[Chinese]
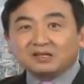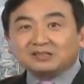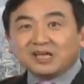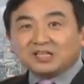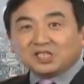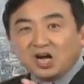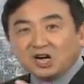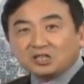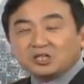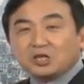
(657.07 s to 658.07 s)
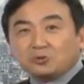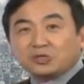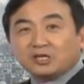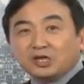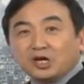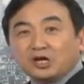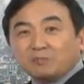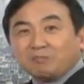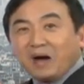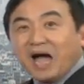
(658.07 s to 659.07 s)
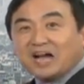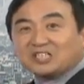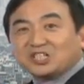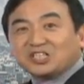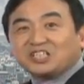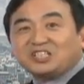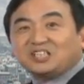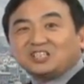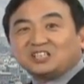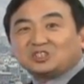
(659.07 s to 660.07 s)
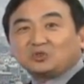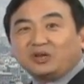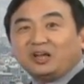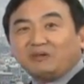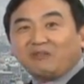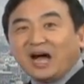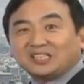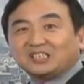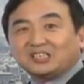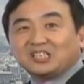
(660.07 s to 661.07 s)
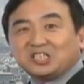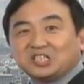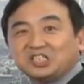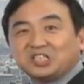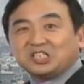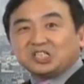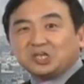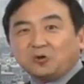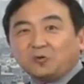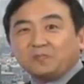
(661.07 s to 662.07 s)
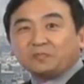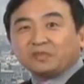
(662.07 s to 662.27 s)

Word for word: 在承受着87颗催泪瓦的袭击之后，